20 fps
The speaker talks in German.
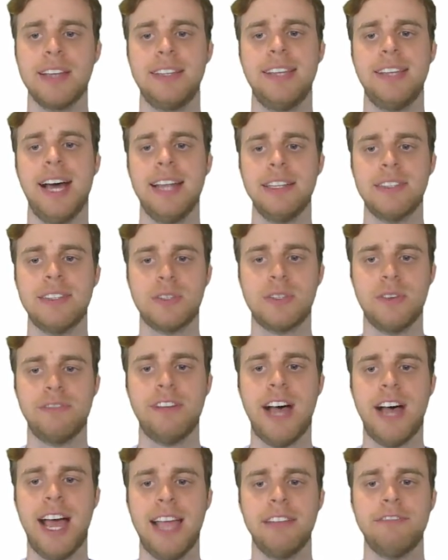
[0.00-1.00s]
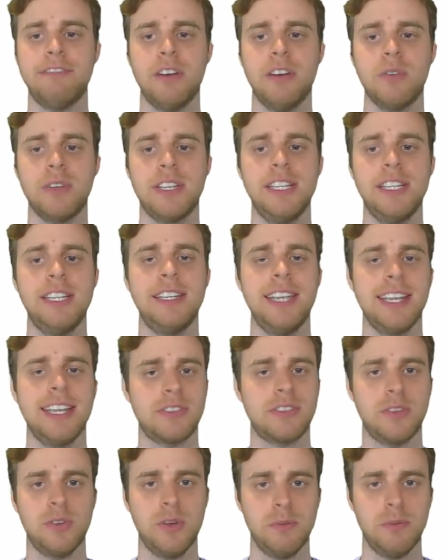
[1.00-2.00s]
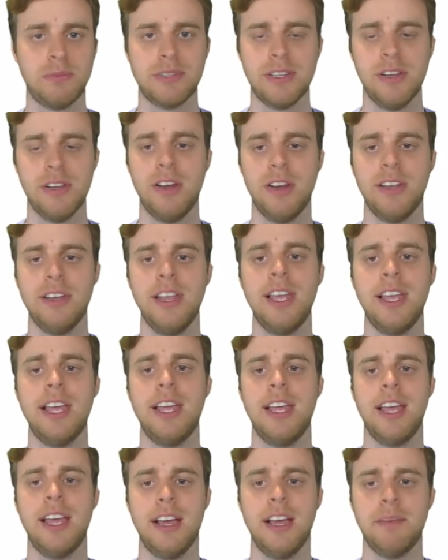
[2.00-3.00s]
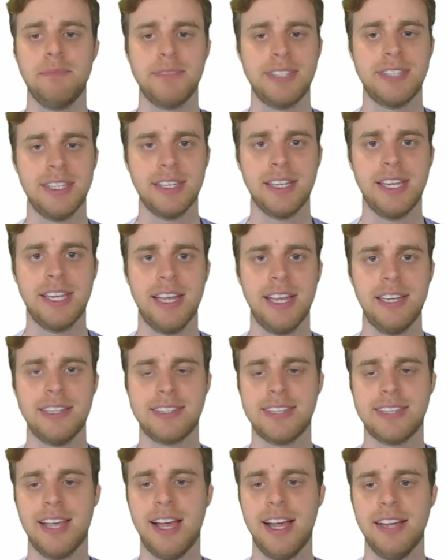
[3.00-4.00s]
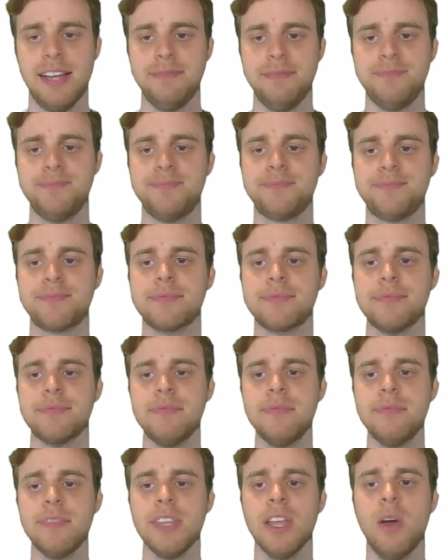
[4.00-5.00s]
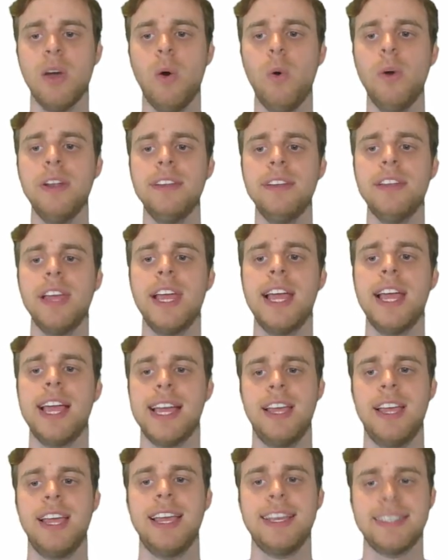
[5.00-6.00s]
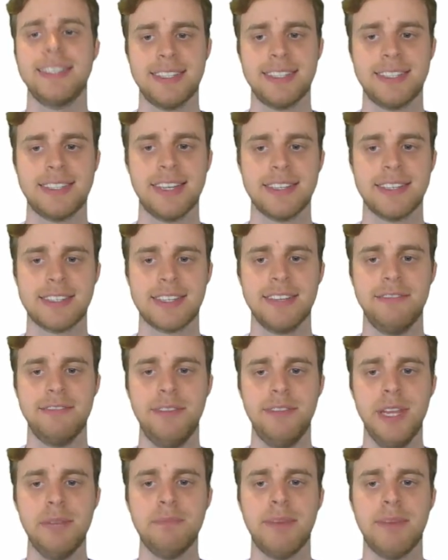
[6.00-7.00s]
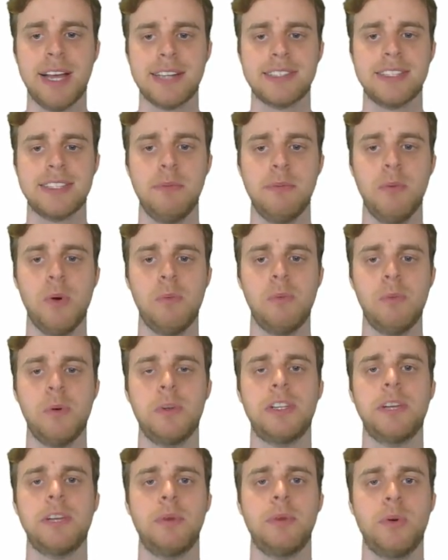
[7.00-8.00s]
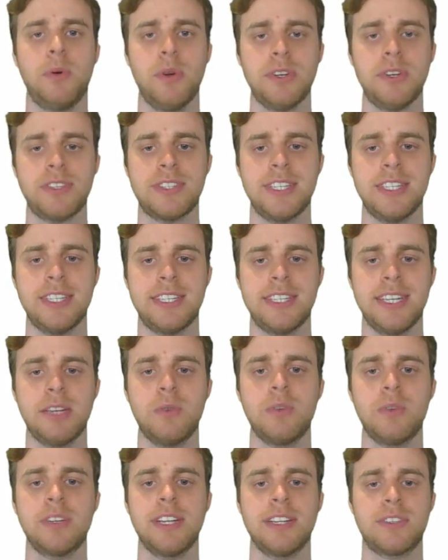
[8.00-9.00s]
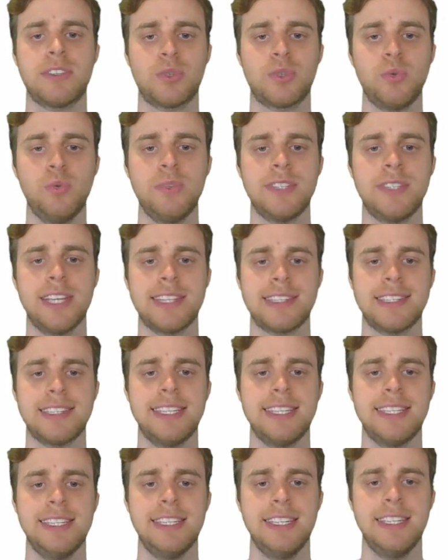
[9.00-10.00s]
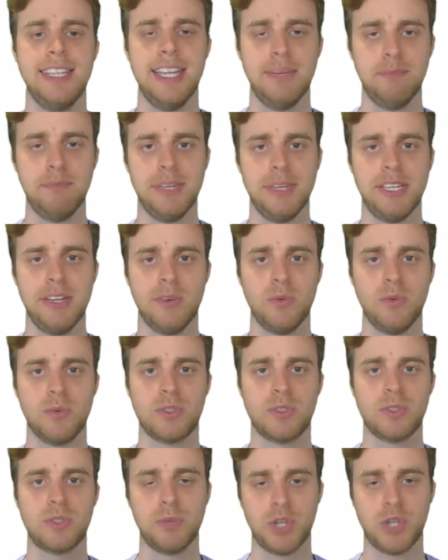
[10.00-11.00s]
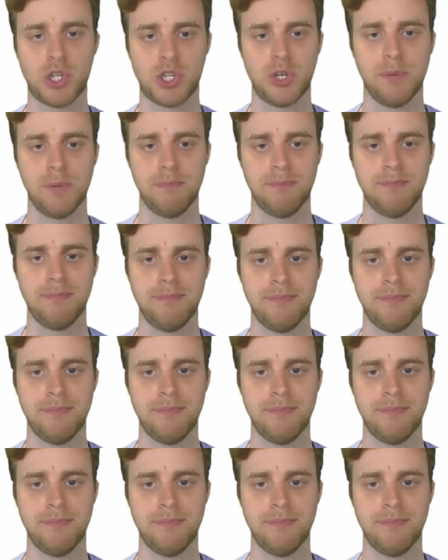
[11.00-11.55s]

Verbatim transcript: Dann zur Vereinfachung gilt, x und y ähm, sind reelle Zahlen. Und es ist das Gewinnmaximum unter Berücksichtigung der zusätzlichen Nebenbedingungen zu bestimmen.